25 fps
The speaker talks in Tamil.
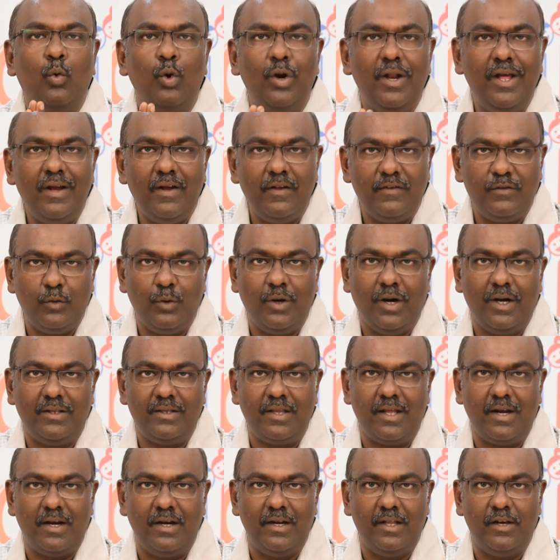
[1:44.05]
உலக
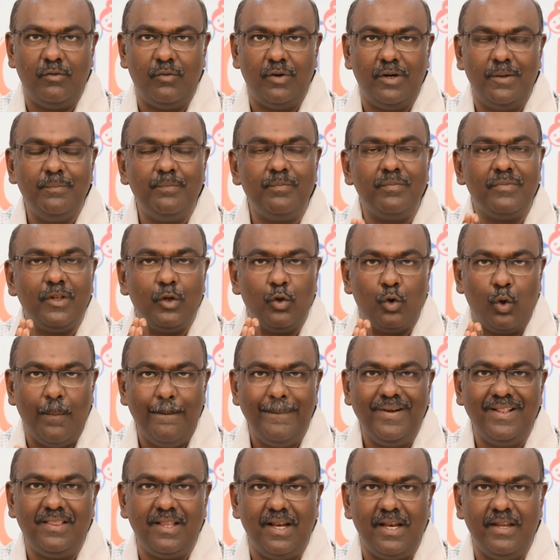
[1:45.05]
சுகாதார நிறுவனம்
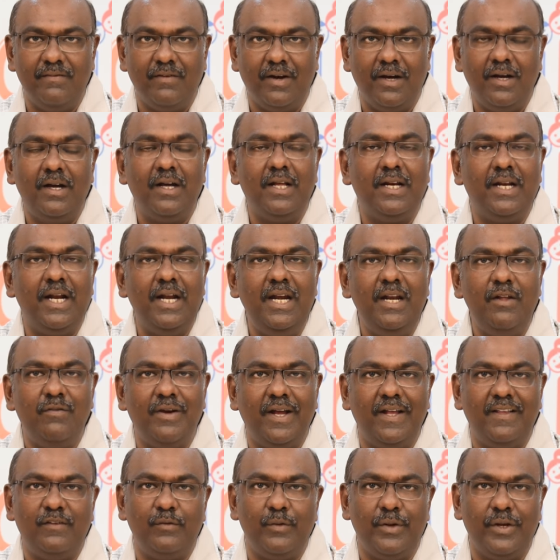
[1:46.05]
ரொம்ப தெளிவாக ரெண்டு
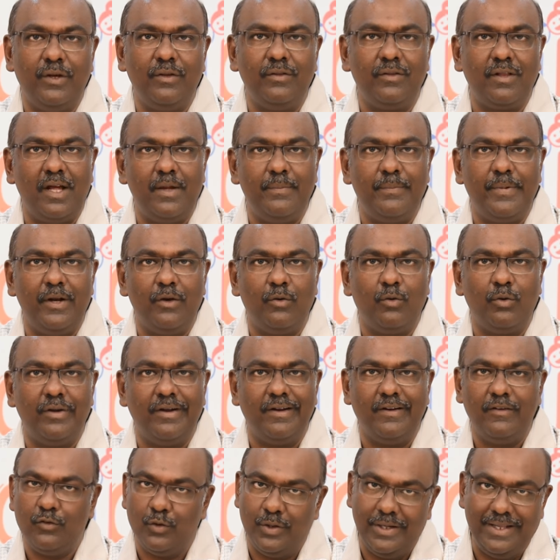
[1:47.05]
வயசு வரைக்கும் தாய்ப்பால்
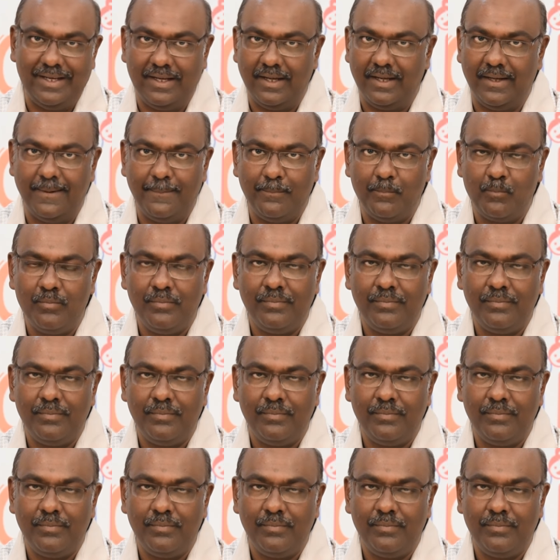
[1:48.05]
கொடுங்கன்னு சொல்லியிருக்காங்க